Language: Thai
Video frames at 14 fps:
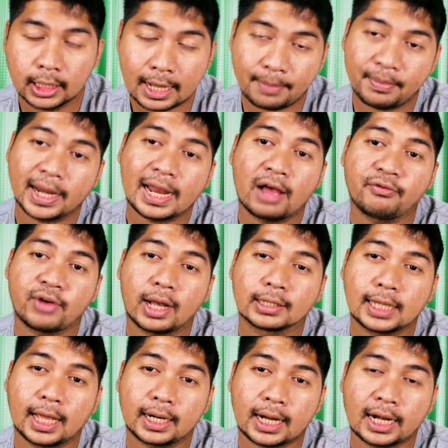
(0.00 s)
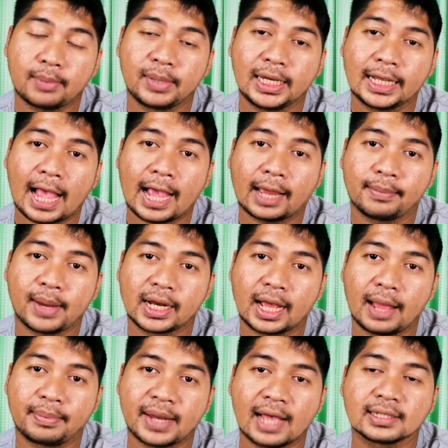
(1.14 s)
ซึ่งกลับมาทางฝั่งสหรัฐอเมริกากันบ้าง
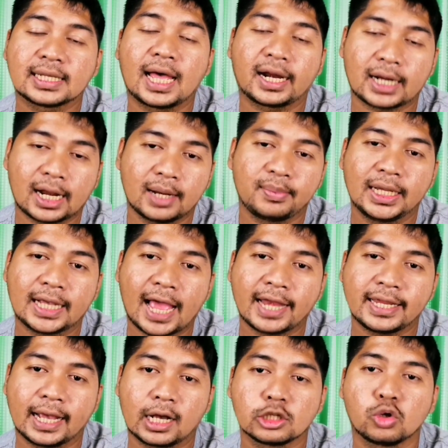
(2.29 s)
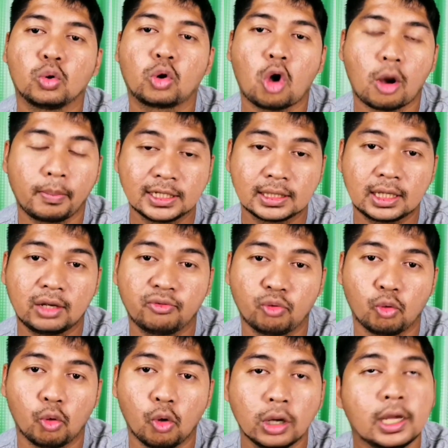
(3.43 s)
นะครับทางสหรัฐอเมริกาเนี่ยก็ส่งกองบินสี่
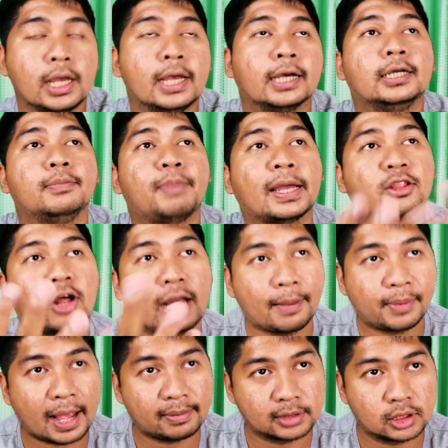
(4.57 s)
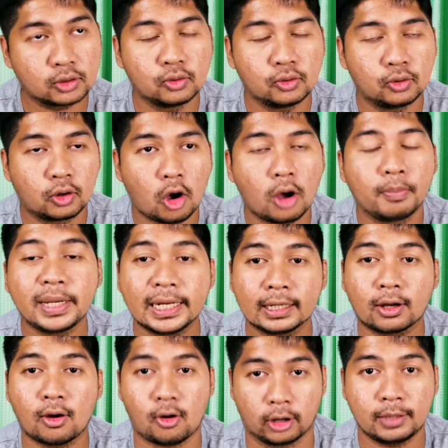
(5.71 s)
ฝูงขึ้นไปต้อนรับขับสู้กองบิน
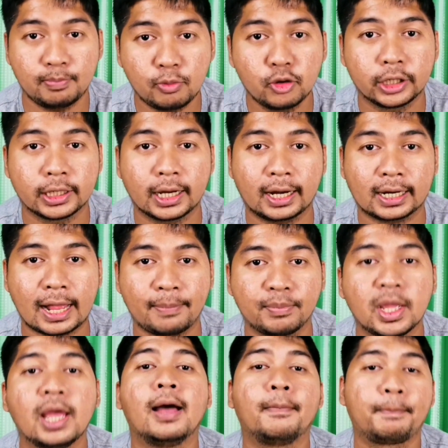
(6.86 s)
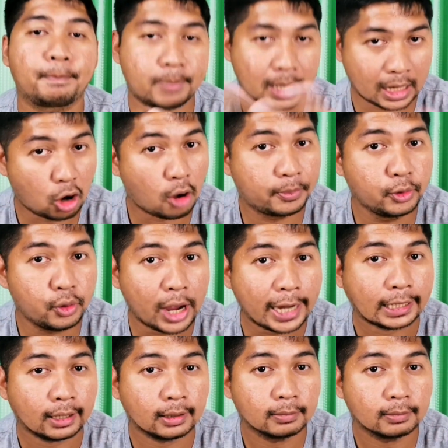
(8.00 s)
ของญี่ปุ่นนะครับประกอบด้วย